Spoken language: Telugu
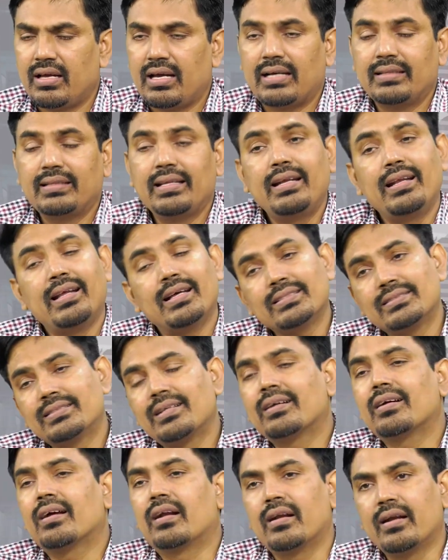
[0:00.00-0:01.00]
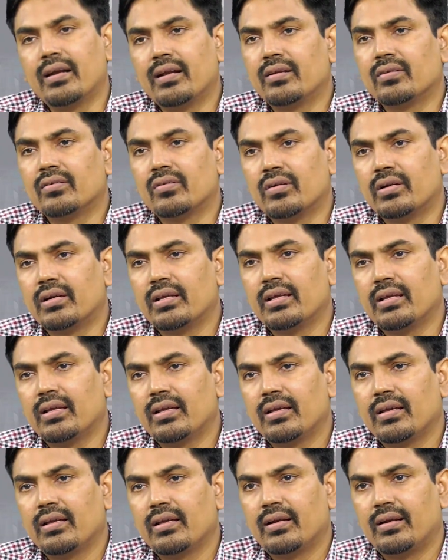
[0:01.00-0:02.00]
అదే నాస్టాక్ హండ్రెడ్ అనుకోండి
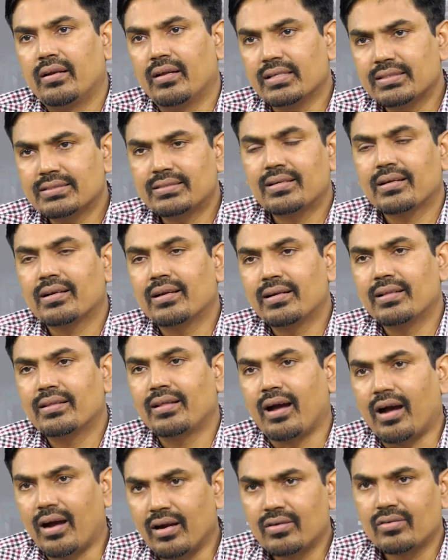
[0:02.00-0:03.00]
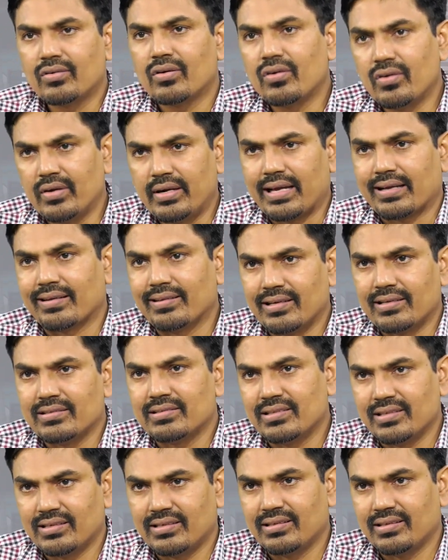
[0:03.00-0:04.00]
నాస్టాక్ అంటే హార్డ్ కోర్
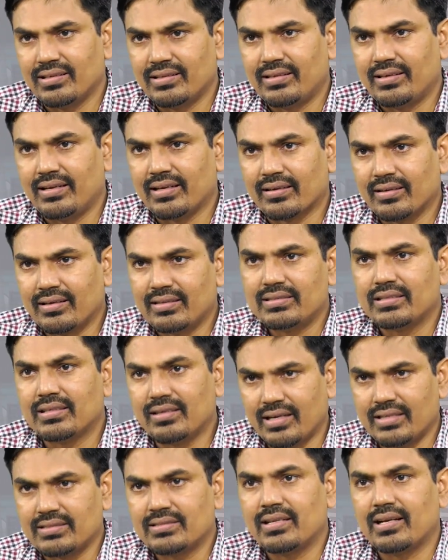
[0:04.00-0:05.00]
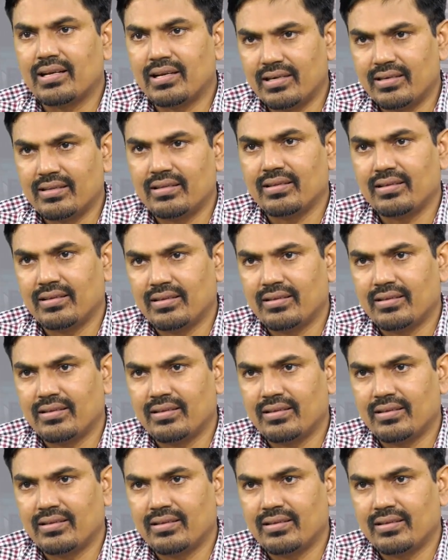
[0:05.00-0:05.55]
టెక్నాలజీ అండి అది టెక్నాలజీకి రాజధాని లాంటిది